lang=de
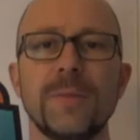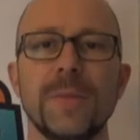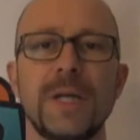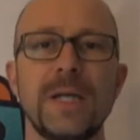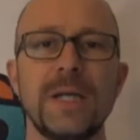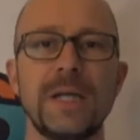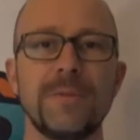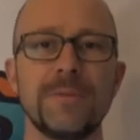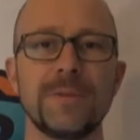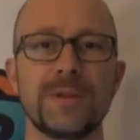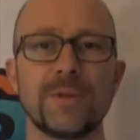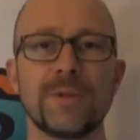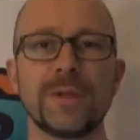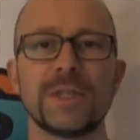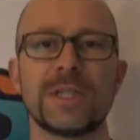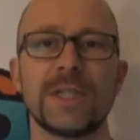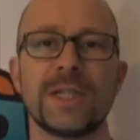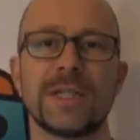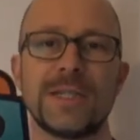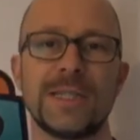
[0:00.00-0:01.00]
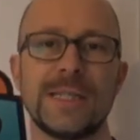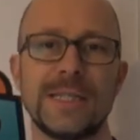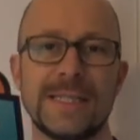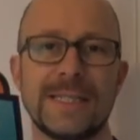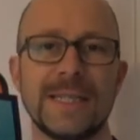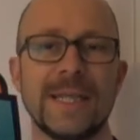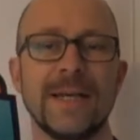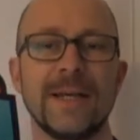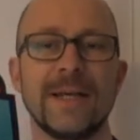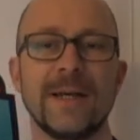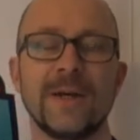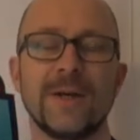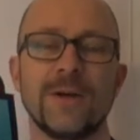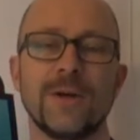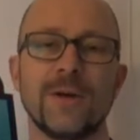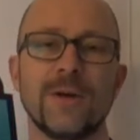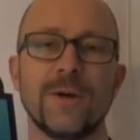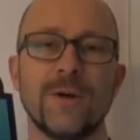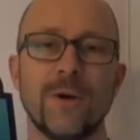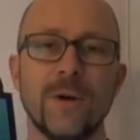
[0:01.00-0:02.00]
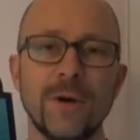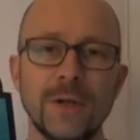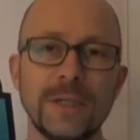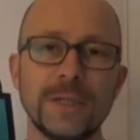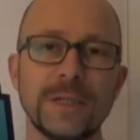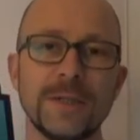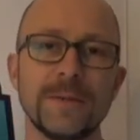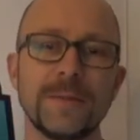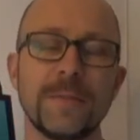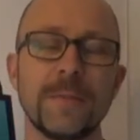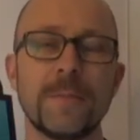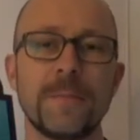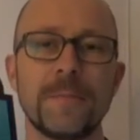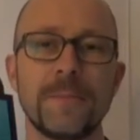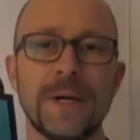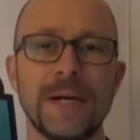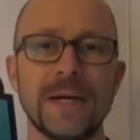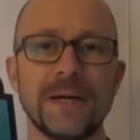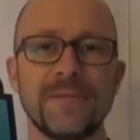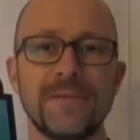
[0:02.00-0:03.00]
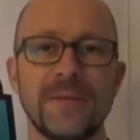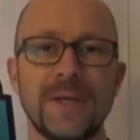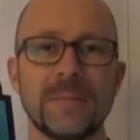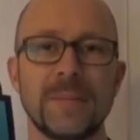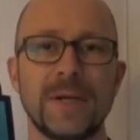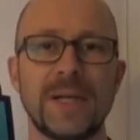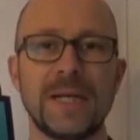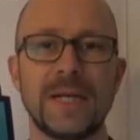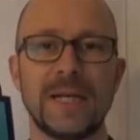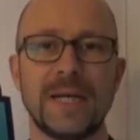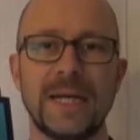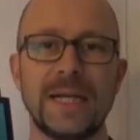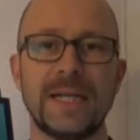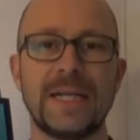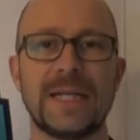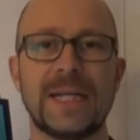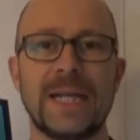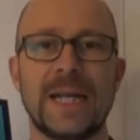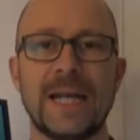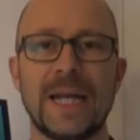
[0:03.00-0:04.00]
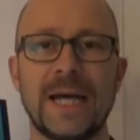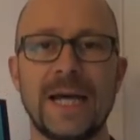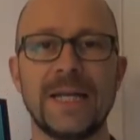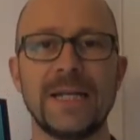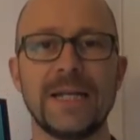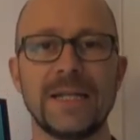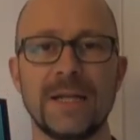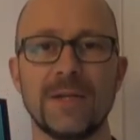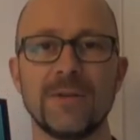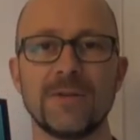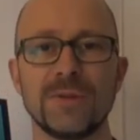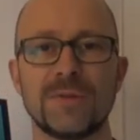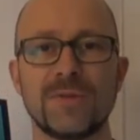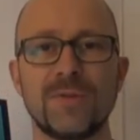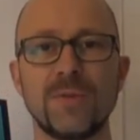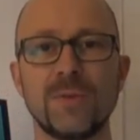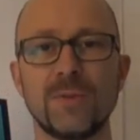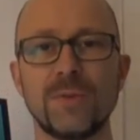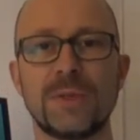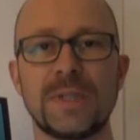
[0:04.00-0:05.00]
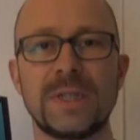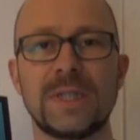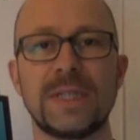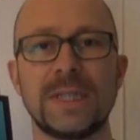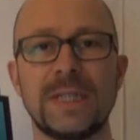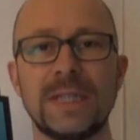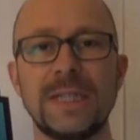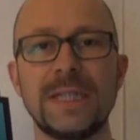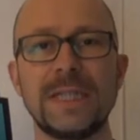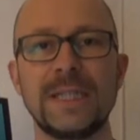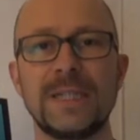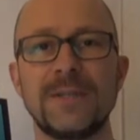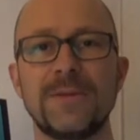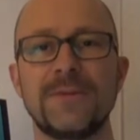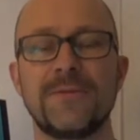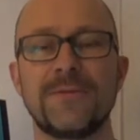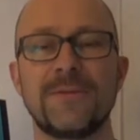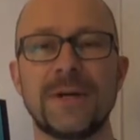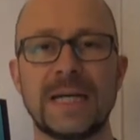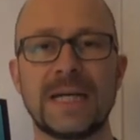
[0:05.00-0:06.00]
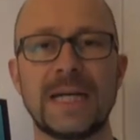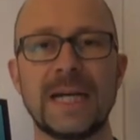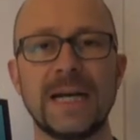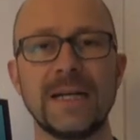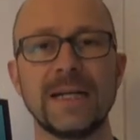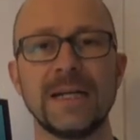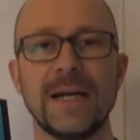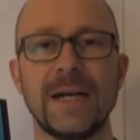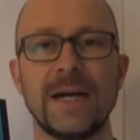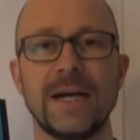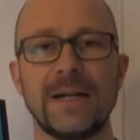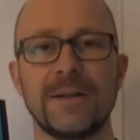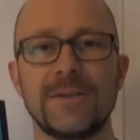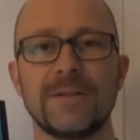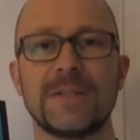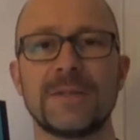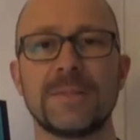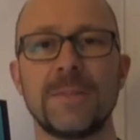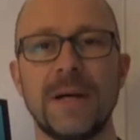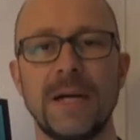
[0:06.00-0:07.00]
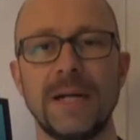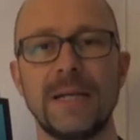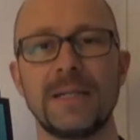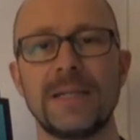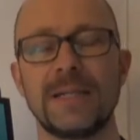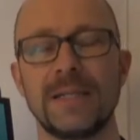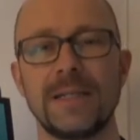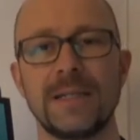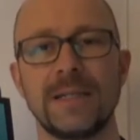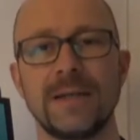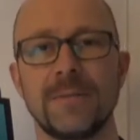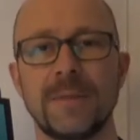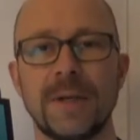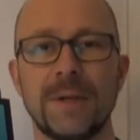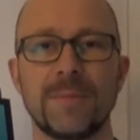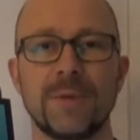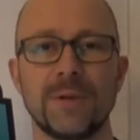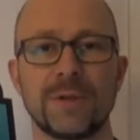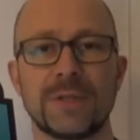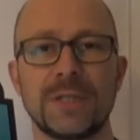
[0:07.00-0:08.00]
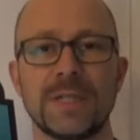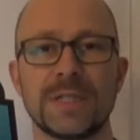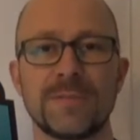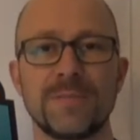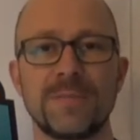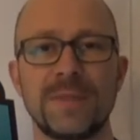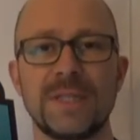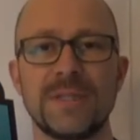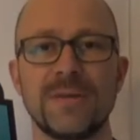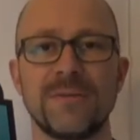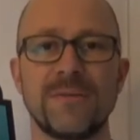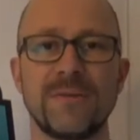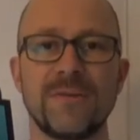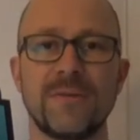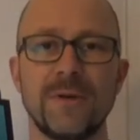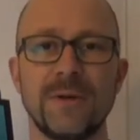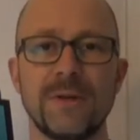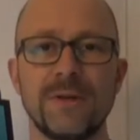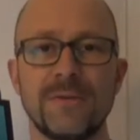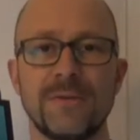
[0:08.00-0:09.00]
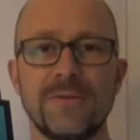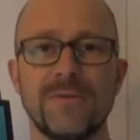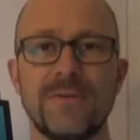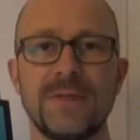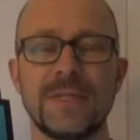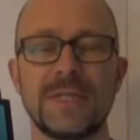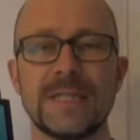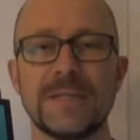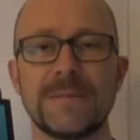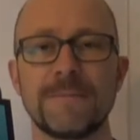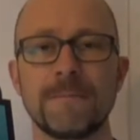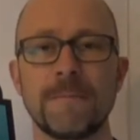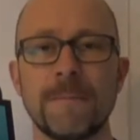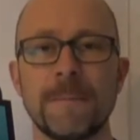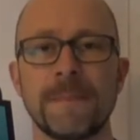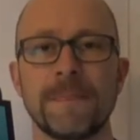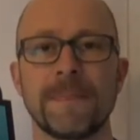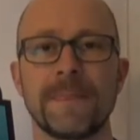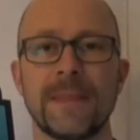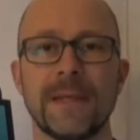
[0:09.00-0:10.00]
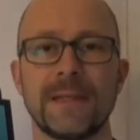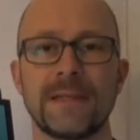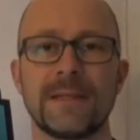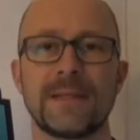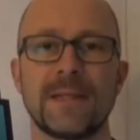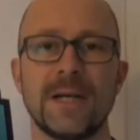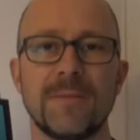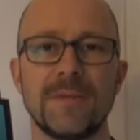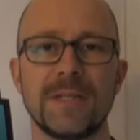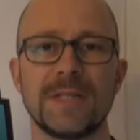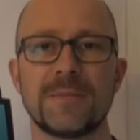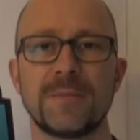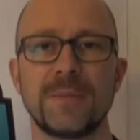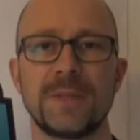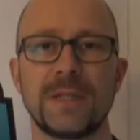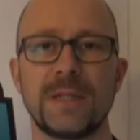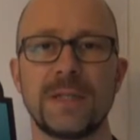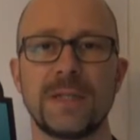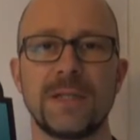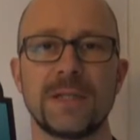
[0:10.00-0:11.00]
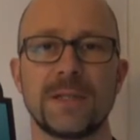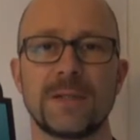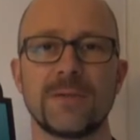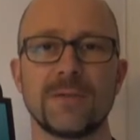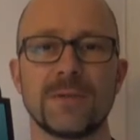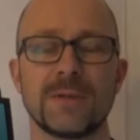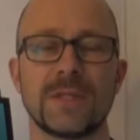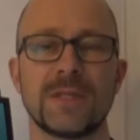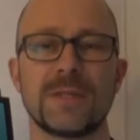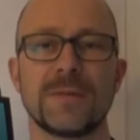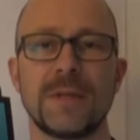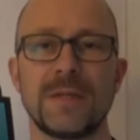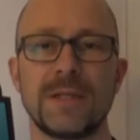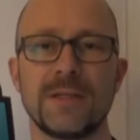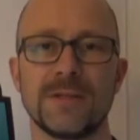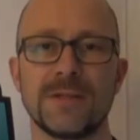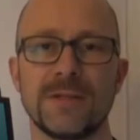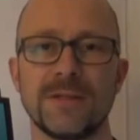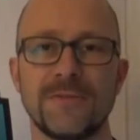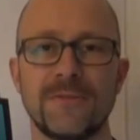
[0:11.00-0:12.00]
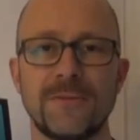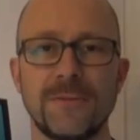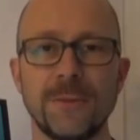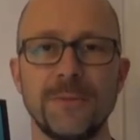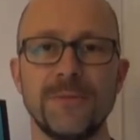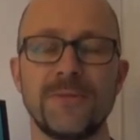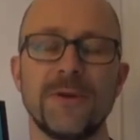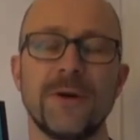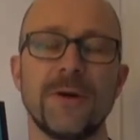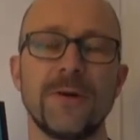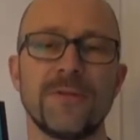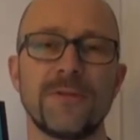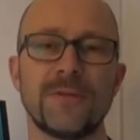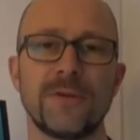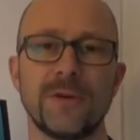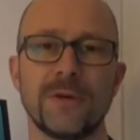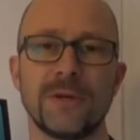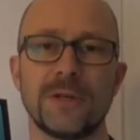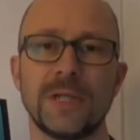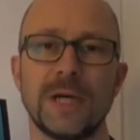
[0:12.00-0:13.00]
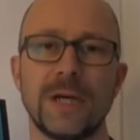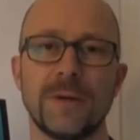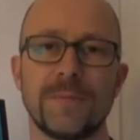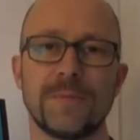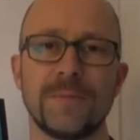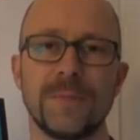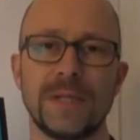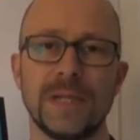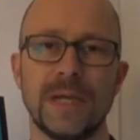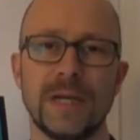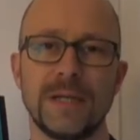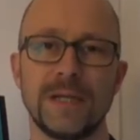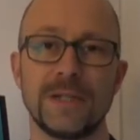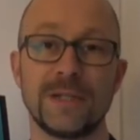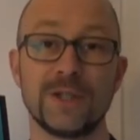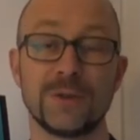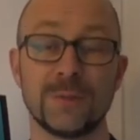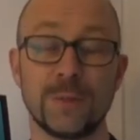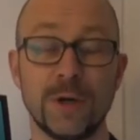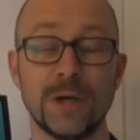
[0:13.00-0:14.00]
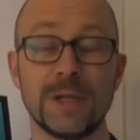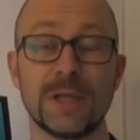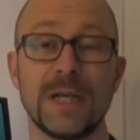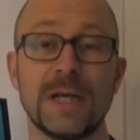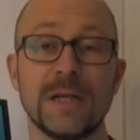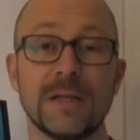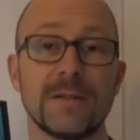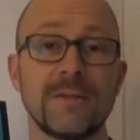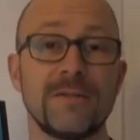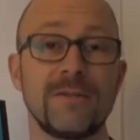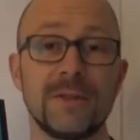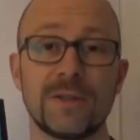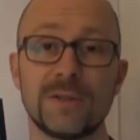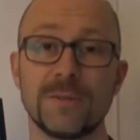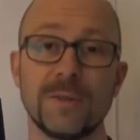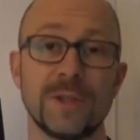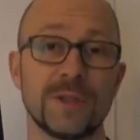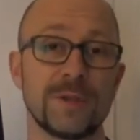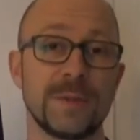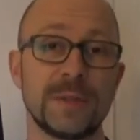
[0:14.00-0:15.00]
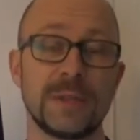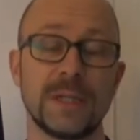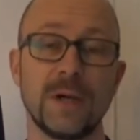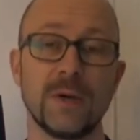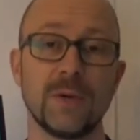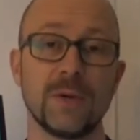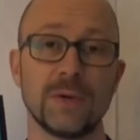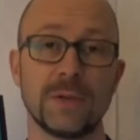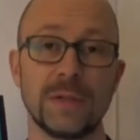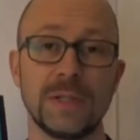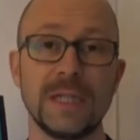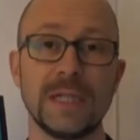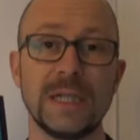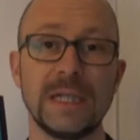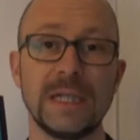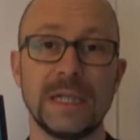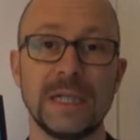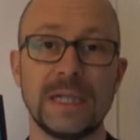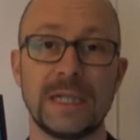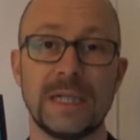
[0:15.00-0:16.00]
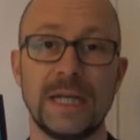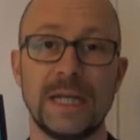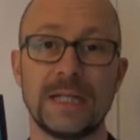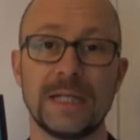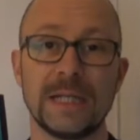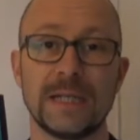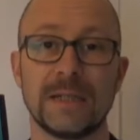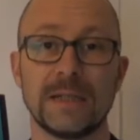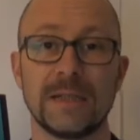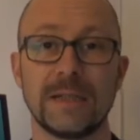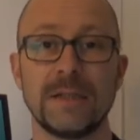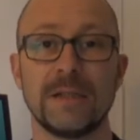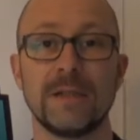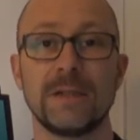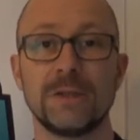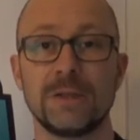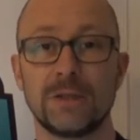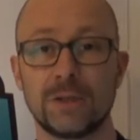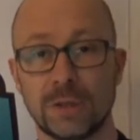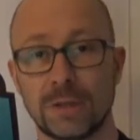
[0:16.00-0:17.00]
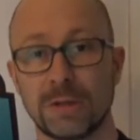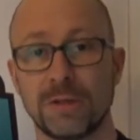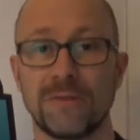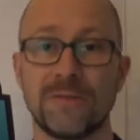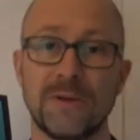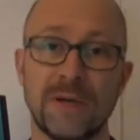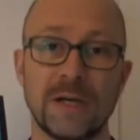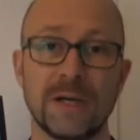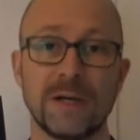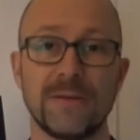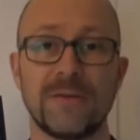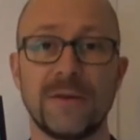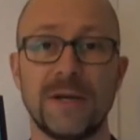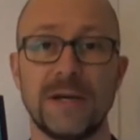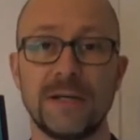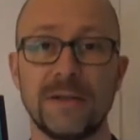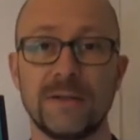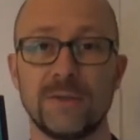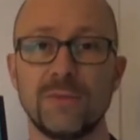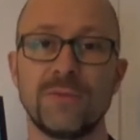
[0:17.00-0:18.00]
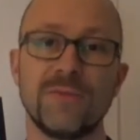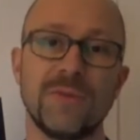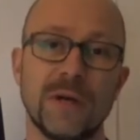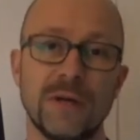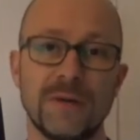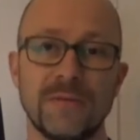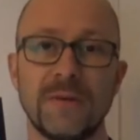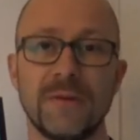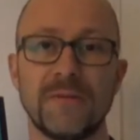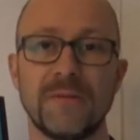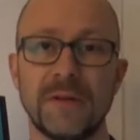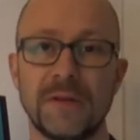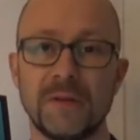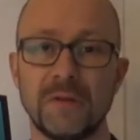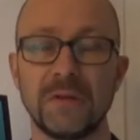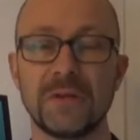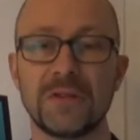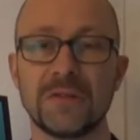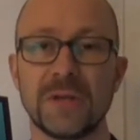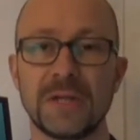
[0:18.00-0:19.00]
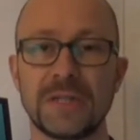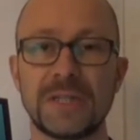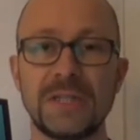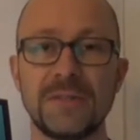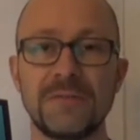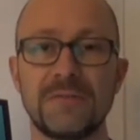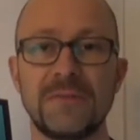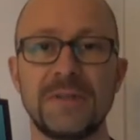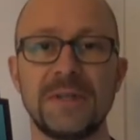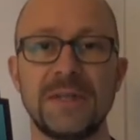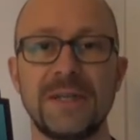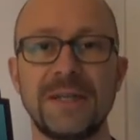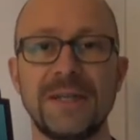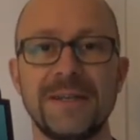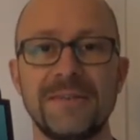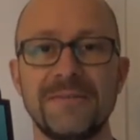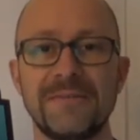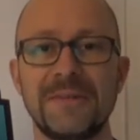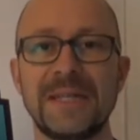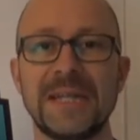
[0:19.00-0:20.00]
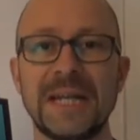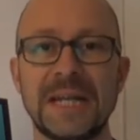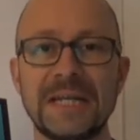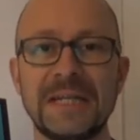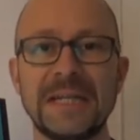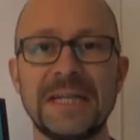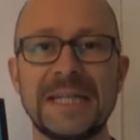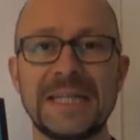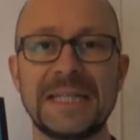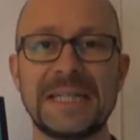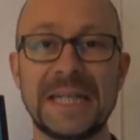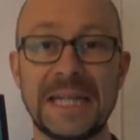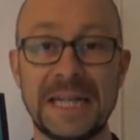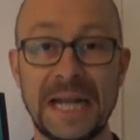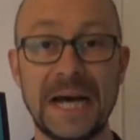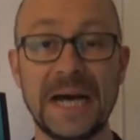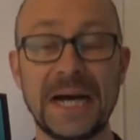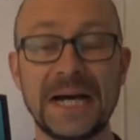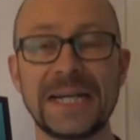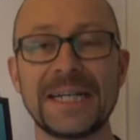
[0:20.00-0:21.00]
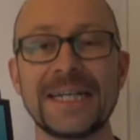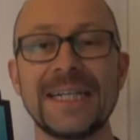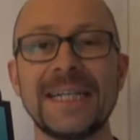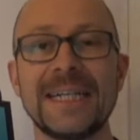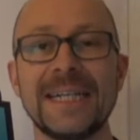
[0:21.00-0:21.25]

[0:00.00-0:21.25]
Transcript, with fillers: meine lieben Zuckerjunkies. Heute machen wir mal einen kleinen Ausflug in die Vergangenheit. Und zwar alle, die ja meinen Podcast ein bisschen verfolgen, wissen, dass ich damals mit der Diagnose 2005 aufgehört habe mit einigen Sportarten, wie zum Beispiel Tauchen, Klettern, äh, Joggen, Fahrradfahren. Gut, Fahrradfahren war noch nicht so aktiv wie, wie dann danach.